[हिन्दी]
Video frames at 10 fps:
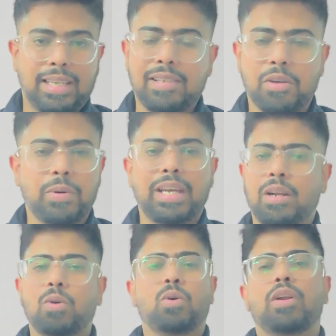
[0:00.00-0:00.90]
तेजी हुई
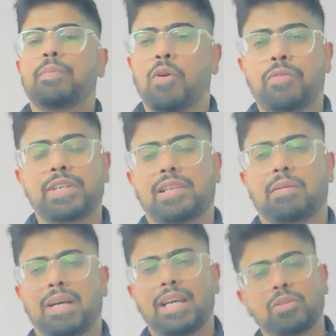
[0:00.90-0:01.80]
है लोगों ने प्रॉफिट्स
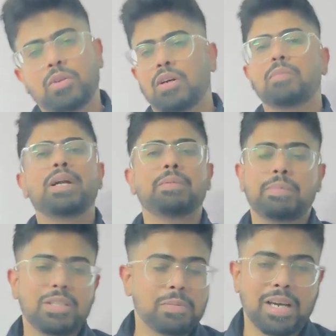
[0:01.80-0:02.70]
कमाया है तो गवर्नमेंट भी
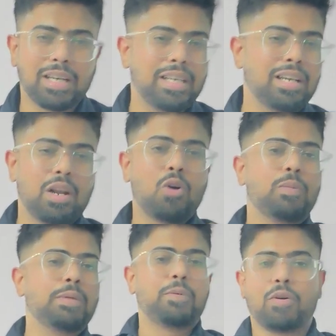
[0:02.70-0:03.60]
बीच में आ गई है लाओ
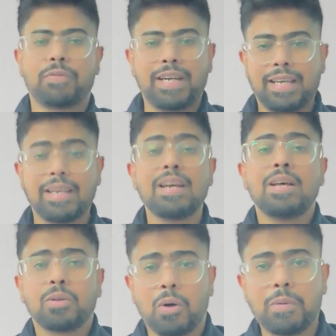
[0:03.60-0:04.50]
भाई प्रॉफिट है
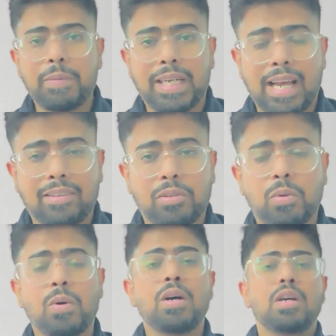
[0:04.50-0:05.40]
तो हमें भी टैक्स दो